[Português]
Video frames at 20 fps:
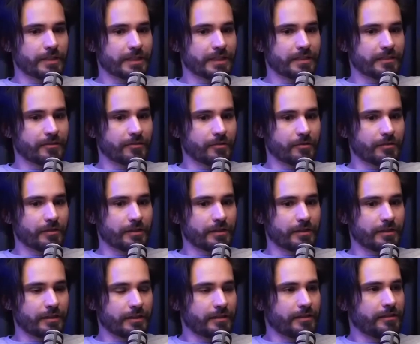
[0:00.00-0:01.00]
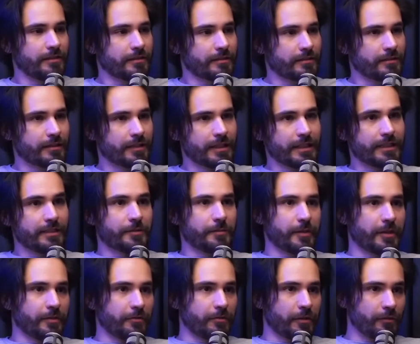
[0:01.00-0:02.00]
Eu não aguentei.
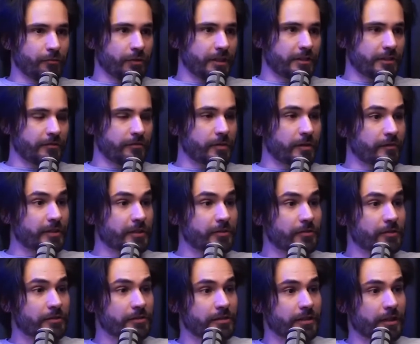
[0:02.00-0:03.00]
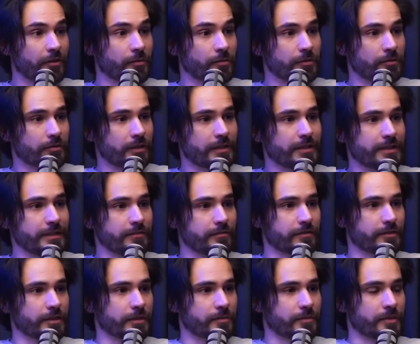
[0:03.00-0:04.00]
Eu, não, eu nunca tive uma vida social muito
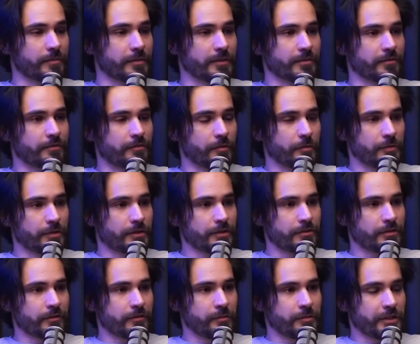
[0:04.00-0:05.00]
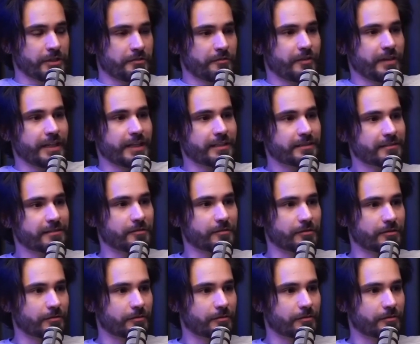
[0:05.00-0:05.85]
ativa, né? Para mim não, foi, não teve muita diferença quando